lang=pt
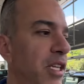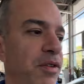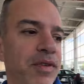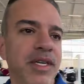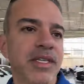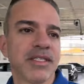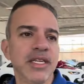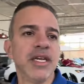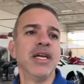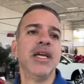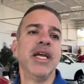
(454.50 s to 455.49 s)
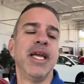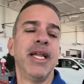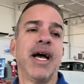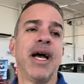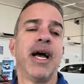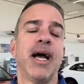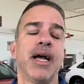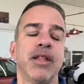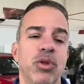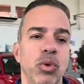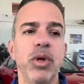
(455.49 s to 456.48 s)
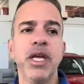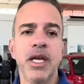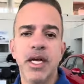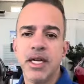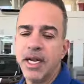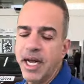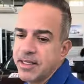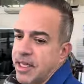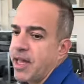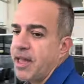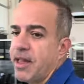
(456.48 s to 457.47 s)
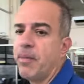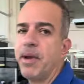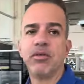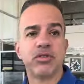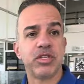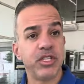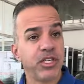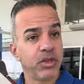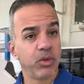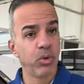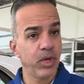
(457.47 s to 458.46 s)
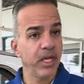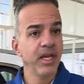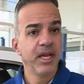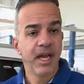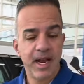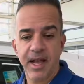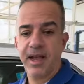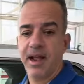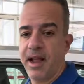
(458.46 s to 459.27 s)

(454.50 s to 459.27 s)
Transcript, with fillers: tá. Advance ah. e na Touring, né? Você tem também no City Touring, é, é